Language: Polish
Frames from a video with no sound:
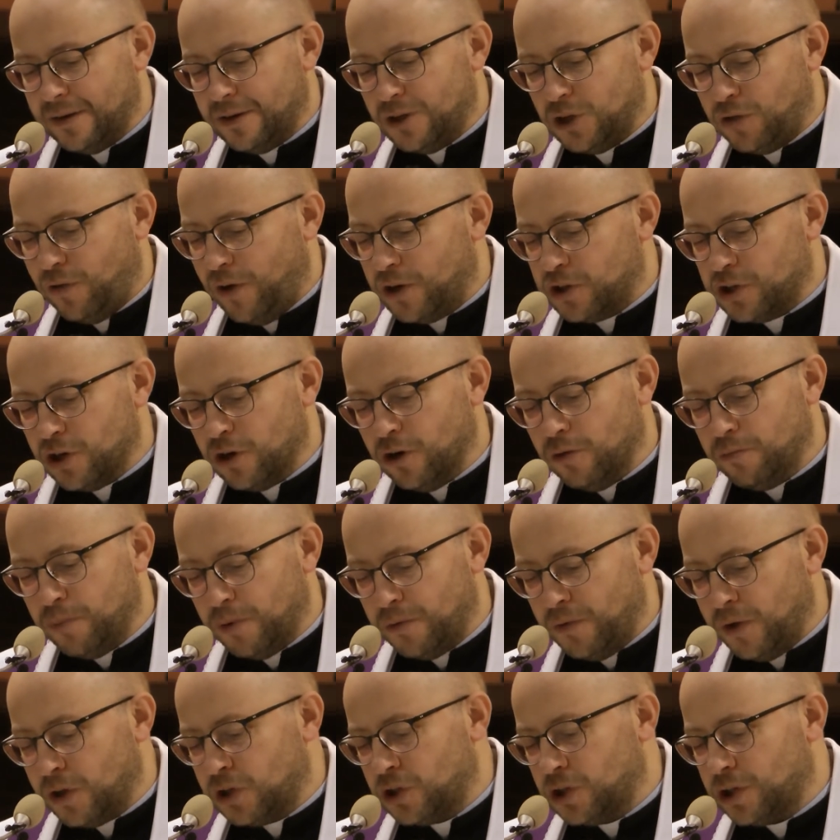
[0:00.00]
Świeżego
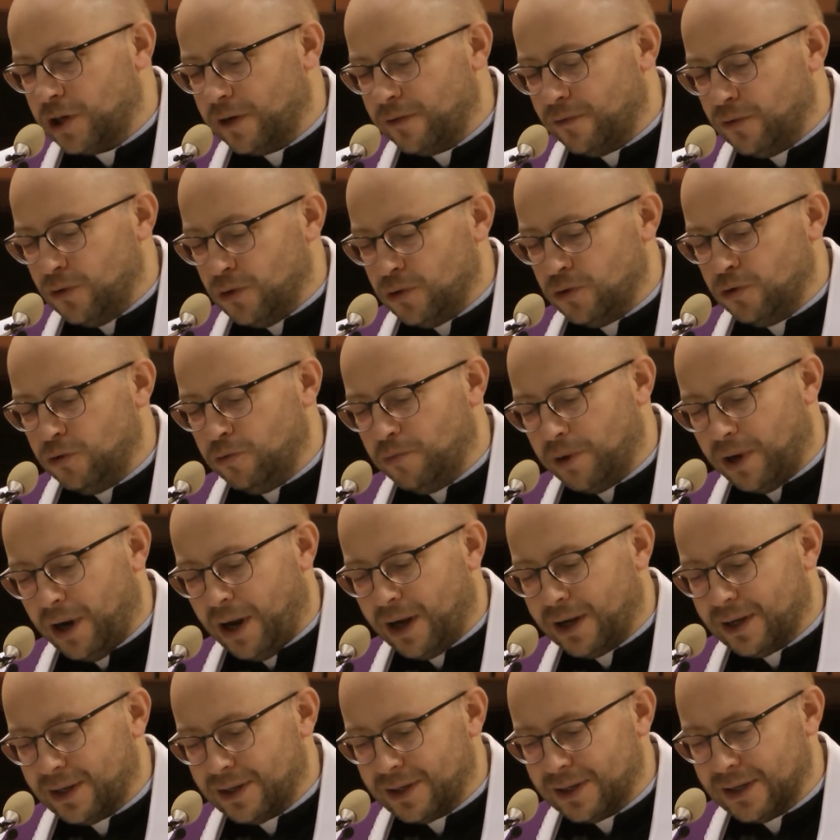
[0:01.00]
powietrza w lochu
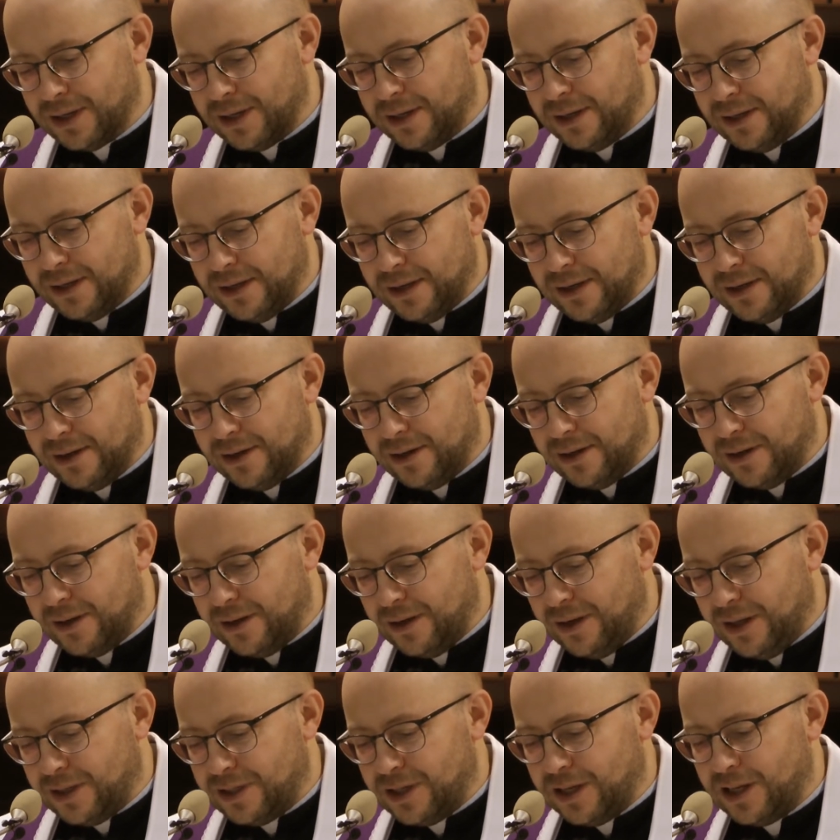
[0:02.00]
brak,
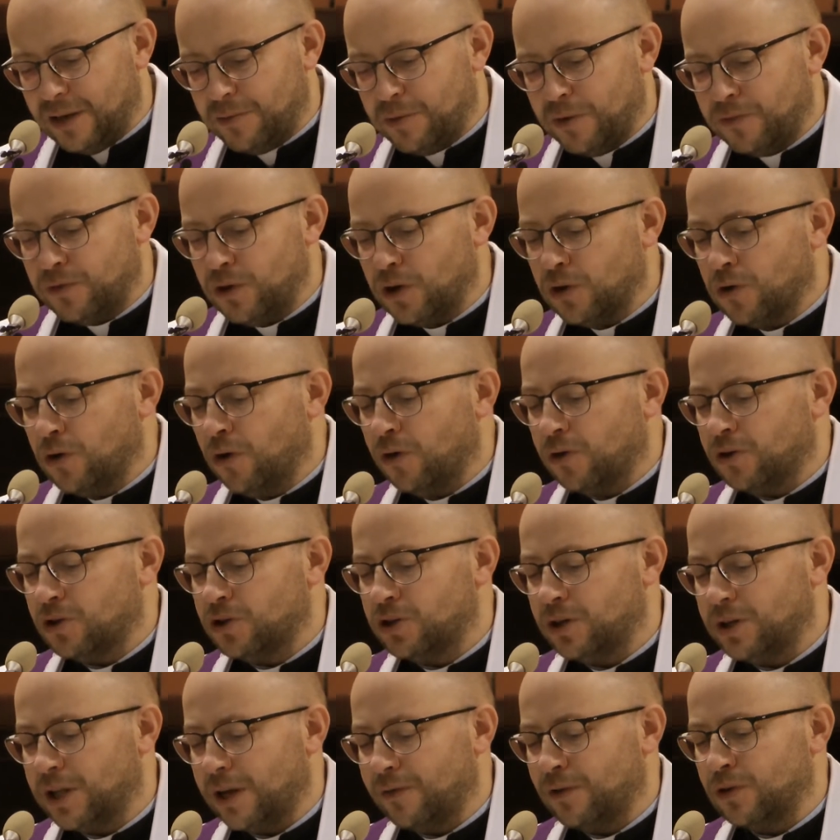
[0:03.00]
jedzenie pewnie
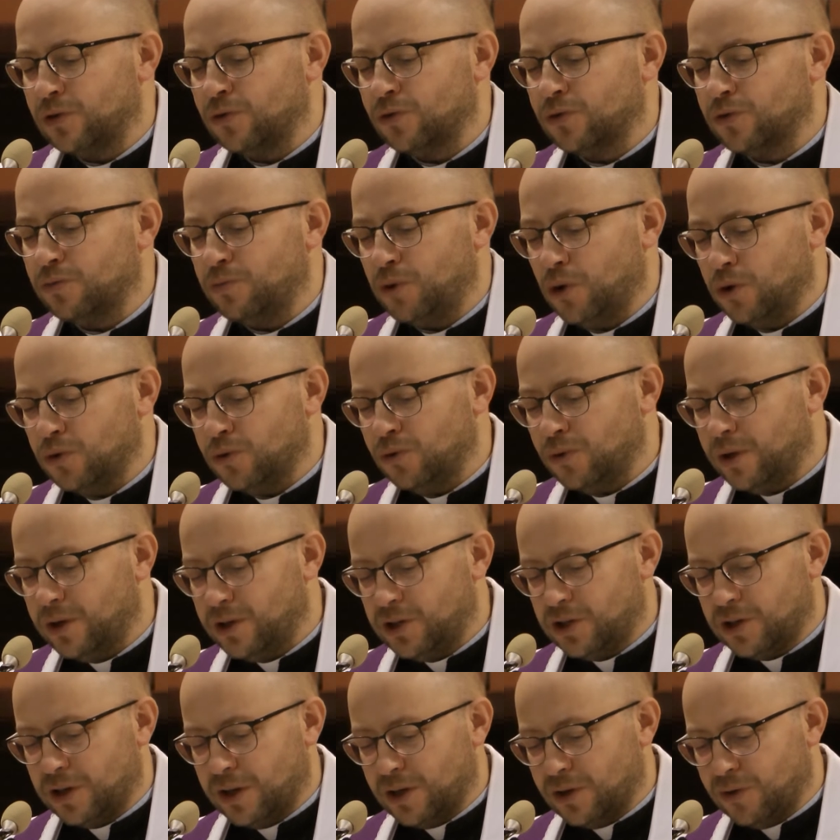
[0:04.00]
gorsze nawet od miodu
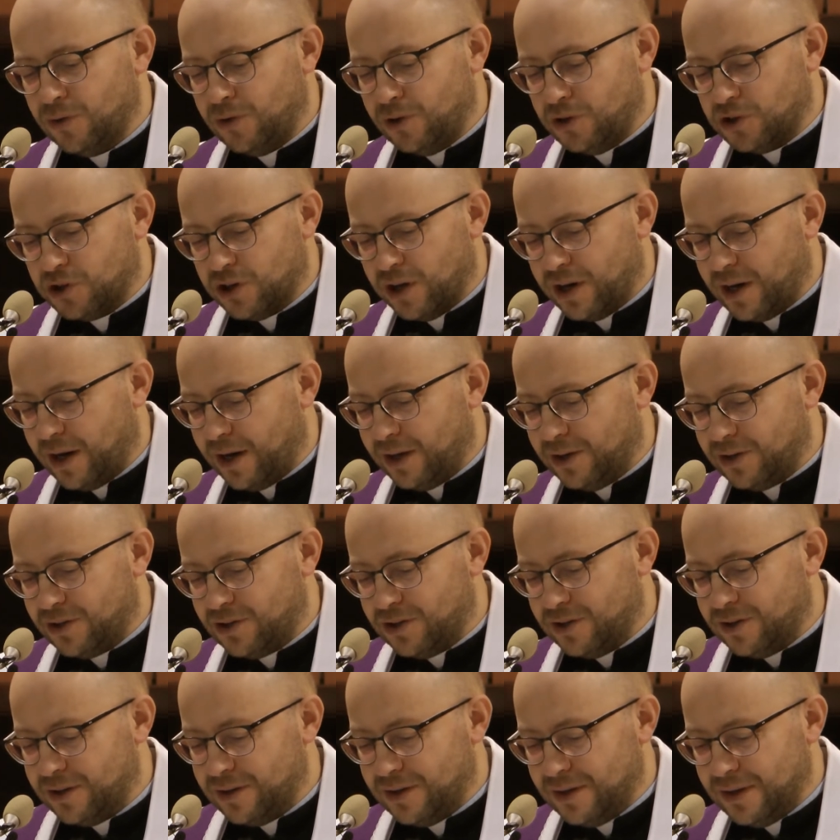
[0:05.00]
leśnego i
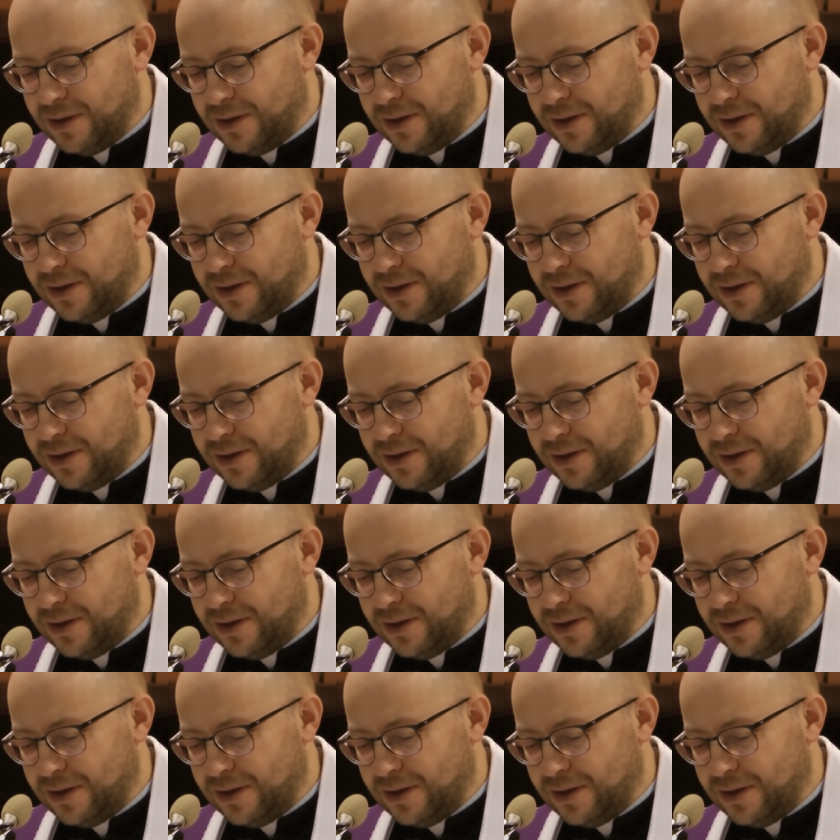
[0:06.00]
szarańczy.